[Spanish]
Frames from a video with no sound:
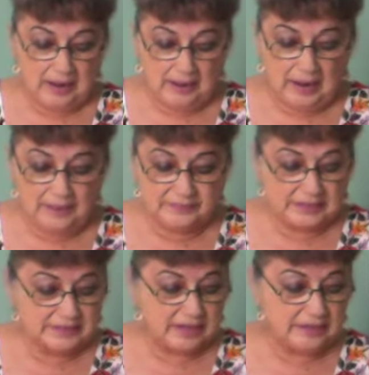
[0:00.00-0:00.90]

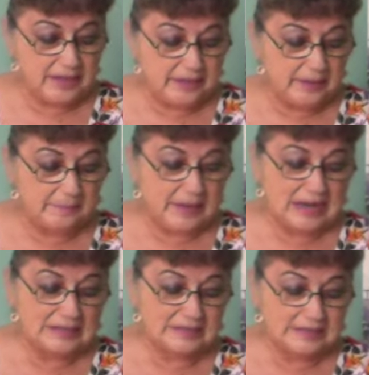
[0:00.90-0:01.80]
antes que lleguen
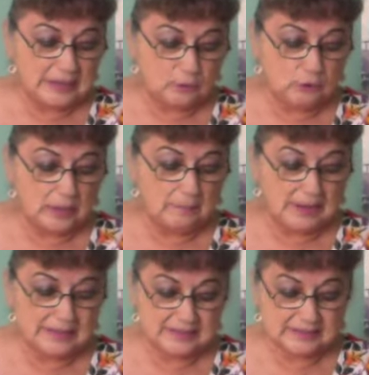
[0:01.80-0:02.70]
al Cerro del
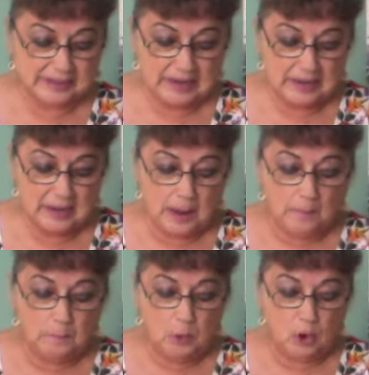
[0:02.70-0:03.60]
Magistral,
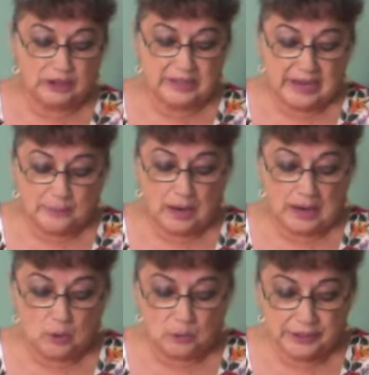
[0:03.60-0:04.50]
voltearon
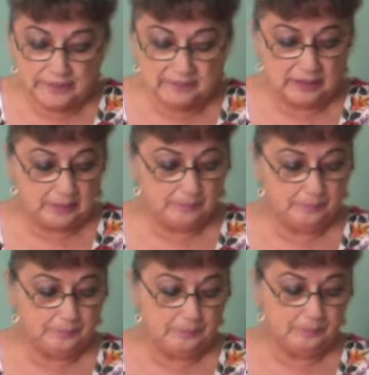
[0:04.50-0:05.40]
al oriente.
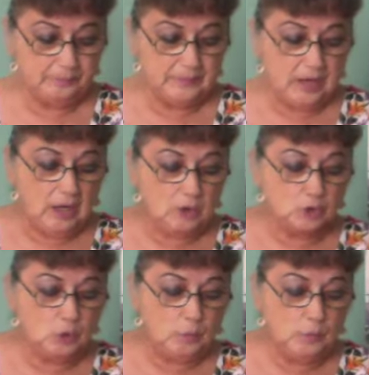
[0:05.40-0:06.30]

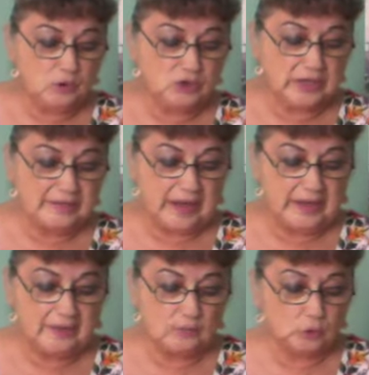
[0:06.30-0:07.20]
Su búsqueda
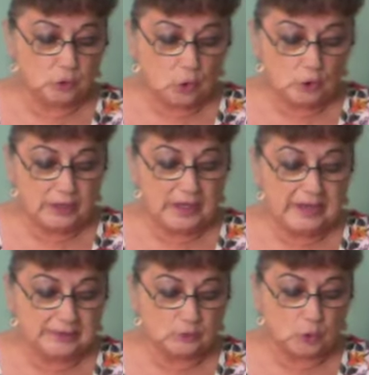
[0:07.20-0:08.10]
en
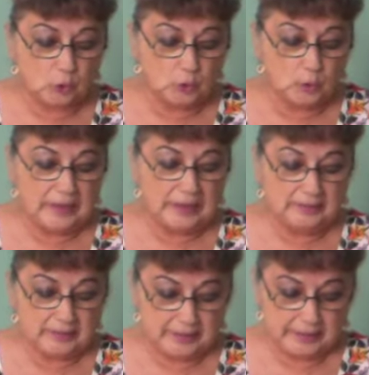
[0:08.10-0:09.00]
era todo el
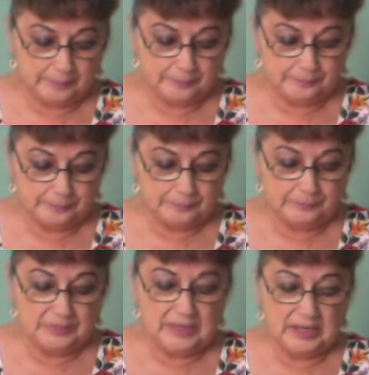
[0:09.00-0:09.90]
día
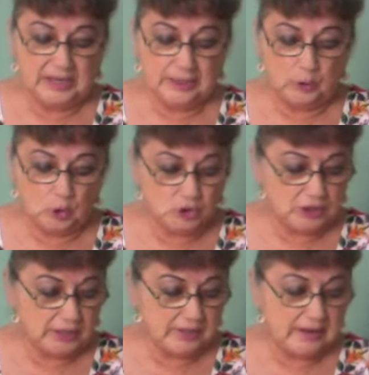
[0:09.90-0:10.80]
y en la
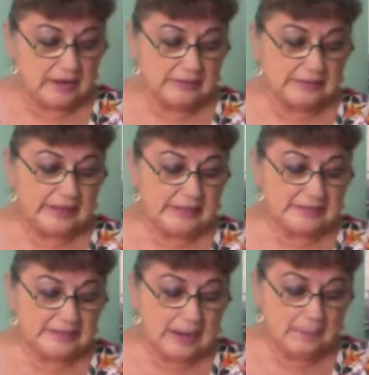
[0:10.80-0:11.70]
noche
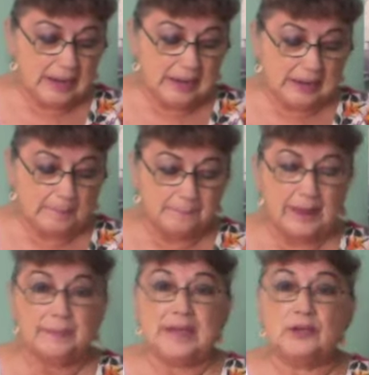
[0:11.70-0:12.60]
regresaban al
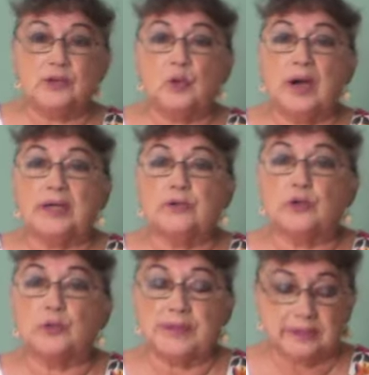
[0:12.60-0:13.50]
campamento a
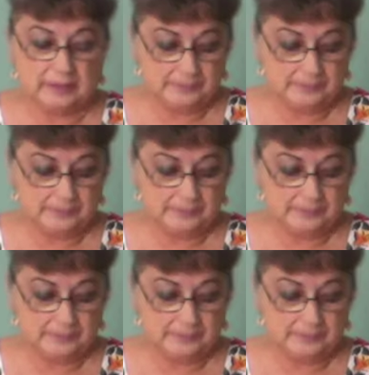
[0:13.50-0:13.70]
dormir.